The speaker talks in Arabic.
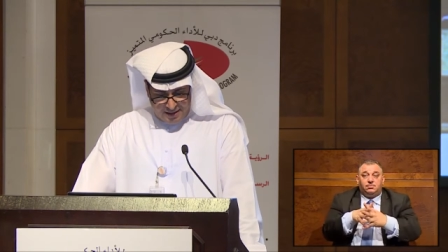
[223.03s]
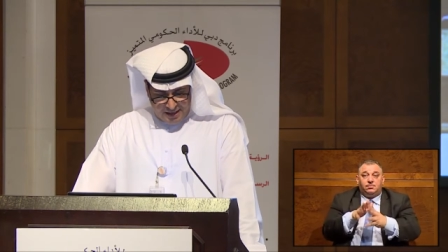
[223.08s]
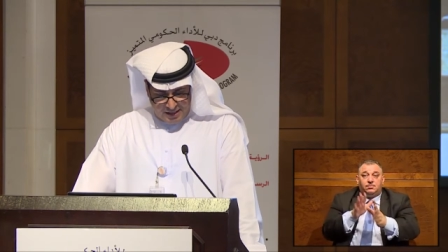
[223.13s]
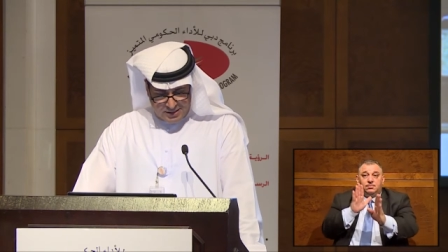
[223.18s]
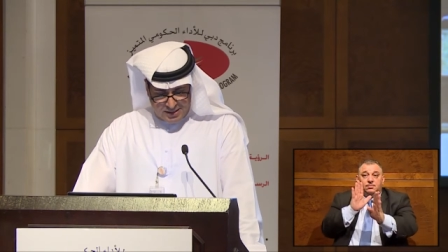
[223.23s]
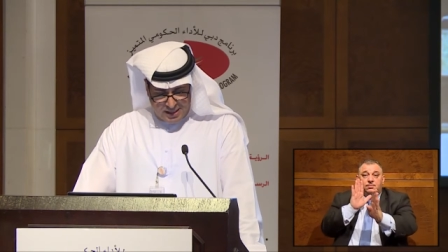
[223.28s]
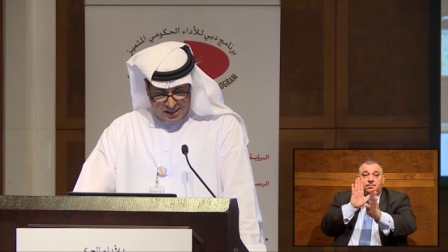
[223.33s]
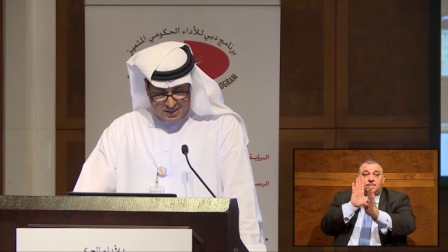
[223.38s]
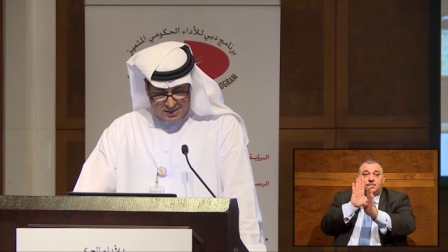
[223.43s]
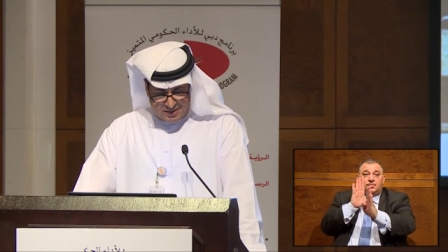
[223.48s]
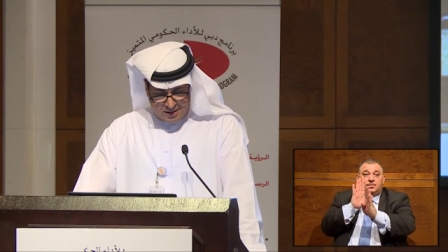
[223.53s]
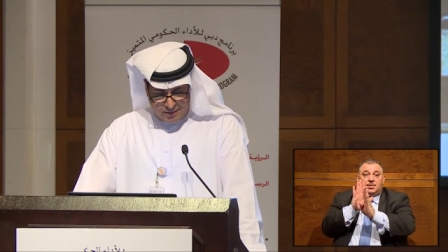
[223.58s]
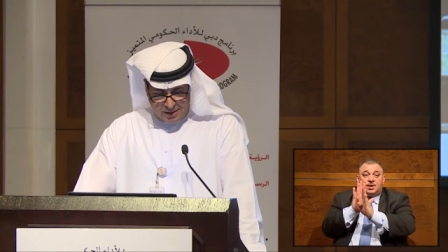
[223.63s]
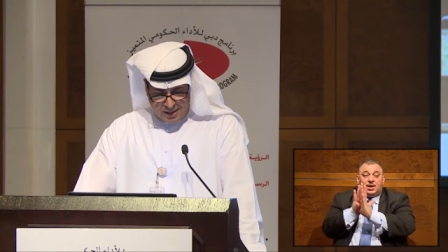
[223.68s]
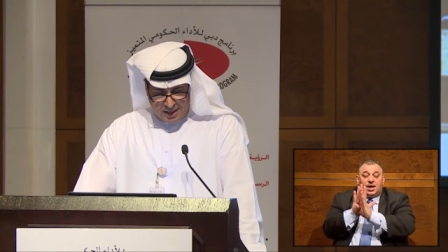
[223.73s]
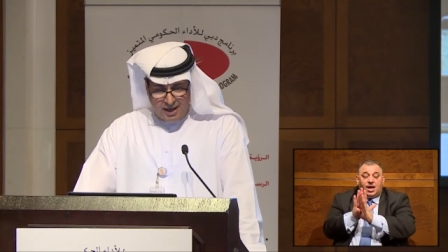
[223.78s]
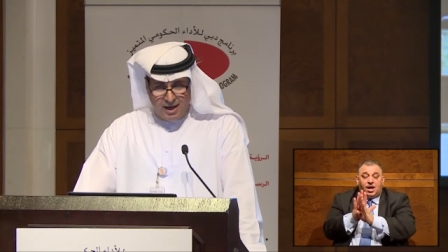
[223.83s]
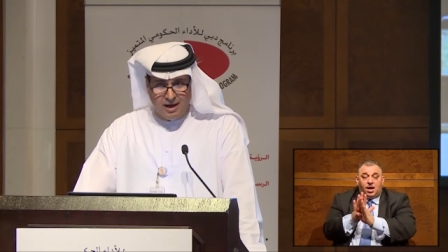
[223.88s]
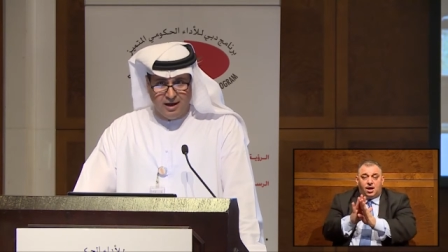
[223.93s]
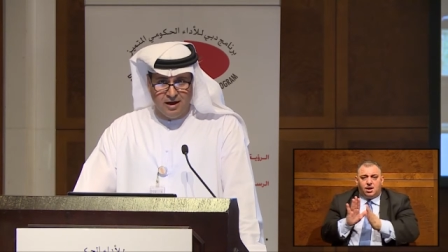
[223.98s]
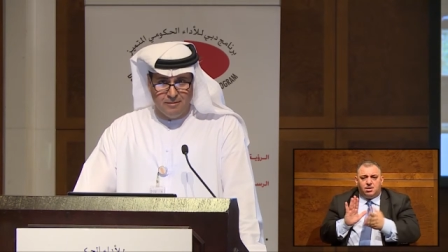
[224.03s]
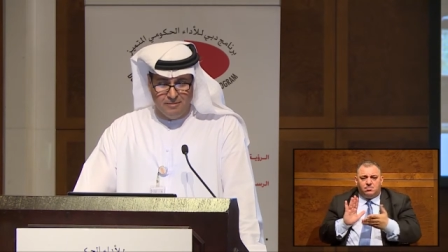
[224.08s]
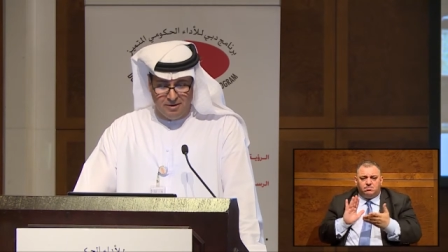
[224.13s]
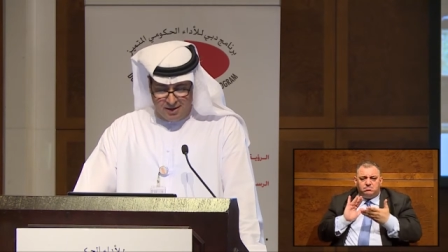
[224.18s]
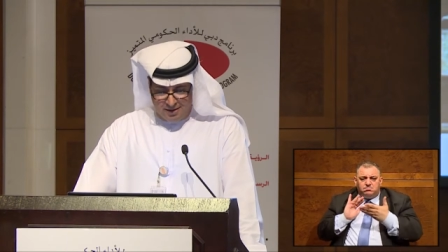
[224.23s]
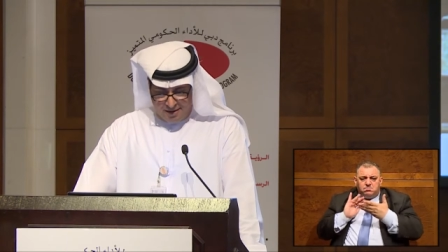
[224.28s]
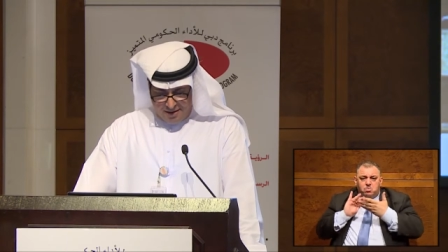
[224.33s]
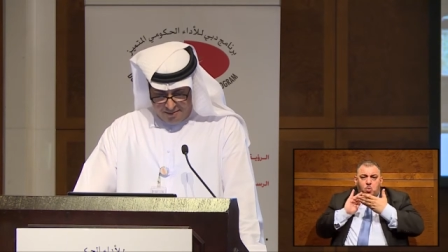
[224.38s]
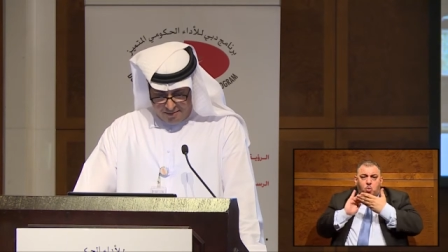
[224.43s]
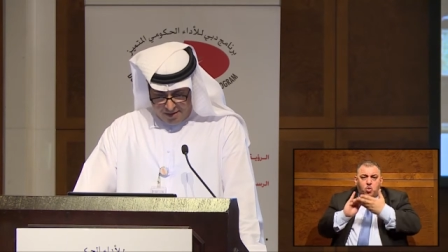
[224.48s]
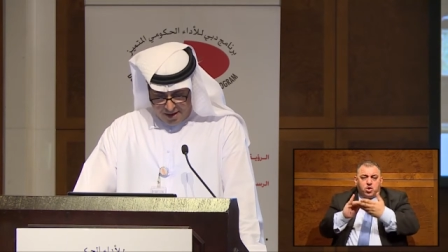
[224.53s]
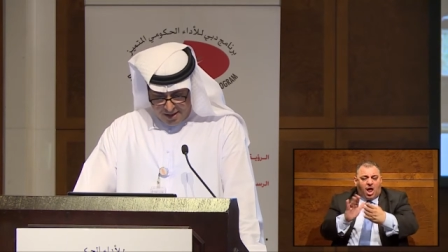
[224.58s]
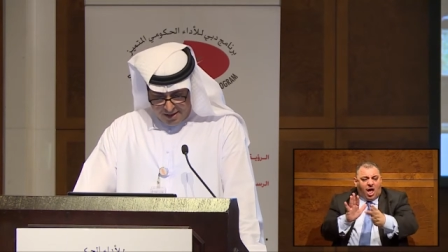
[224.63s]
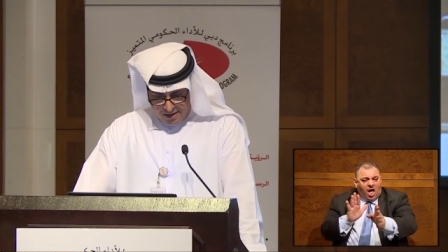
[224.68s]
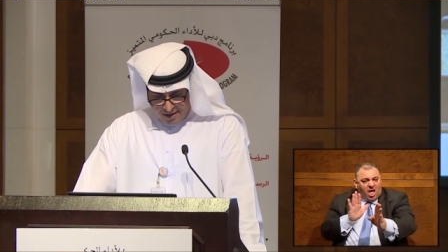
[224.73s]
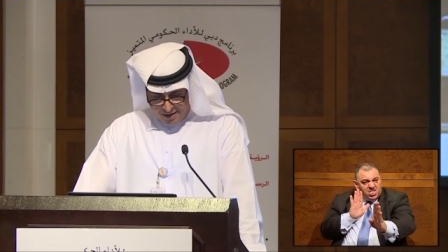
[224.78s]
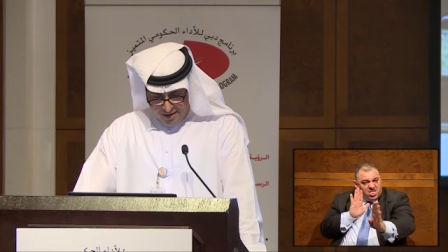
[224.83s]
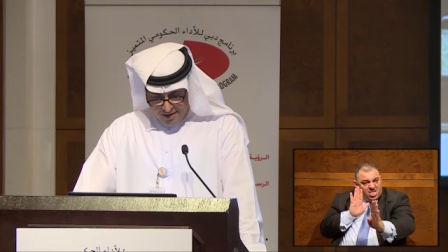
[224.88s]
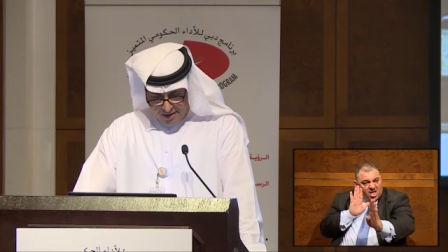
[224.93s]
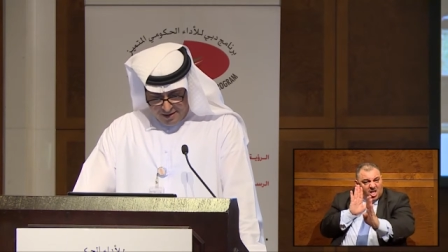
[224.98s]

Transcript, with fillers: الاشخاص ذوي الاعاقه من الاهمال